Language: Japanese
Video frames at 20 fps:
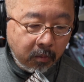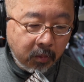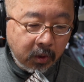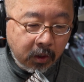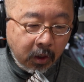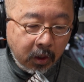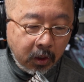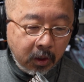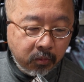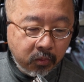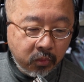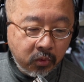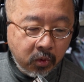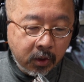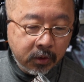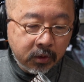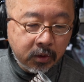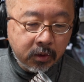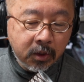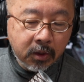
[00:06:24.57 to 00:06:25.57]
大変分
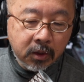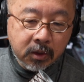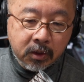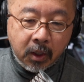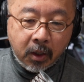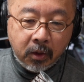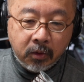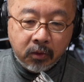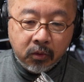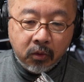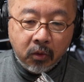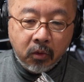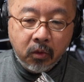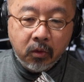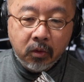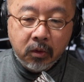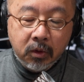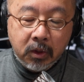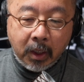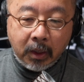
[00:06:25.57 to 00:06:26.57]
厚いサウンド
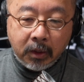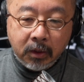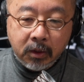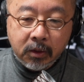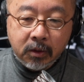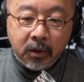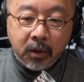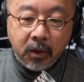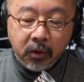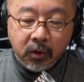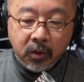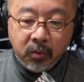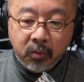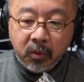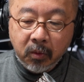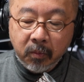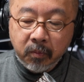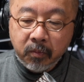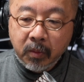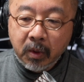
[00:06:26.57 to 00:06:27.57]
なんですけれど
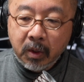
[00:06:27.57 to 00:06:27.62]
も